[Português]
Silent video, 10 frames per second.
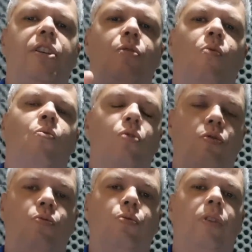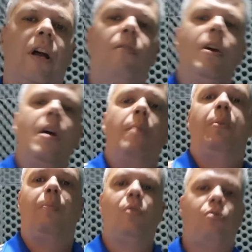deste concurso cultural
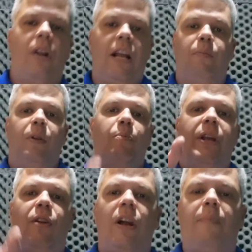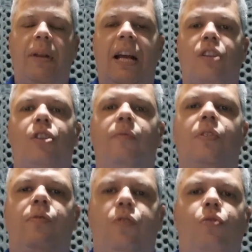proporcionado pelo melhor
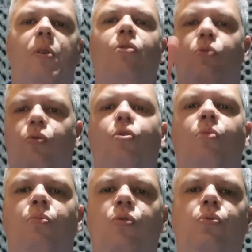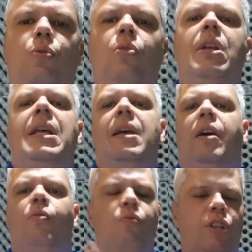aplicativo de futebol do mundo
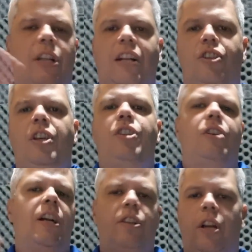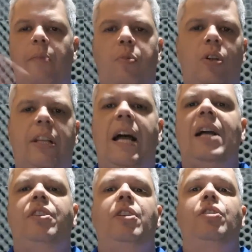com estatísticas,
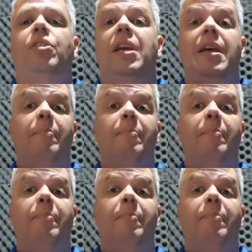reportagens,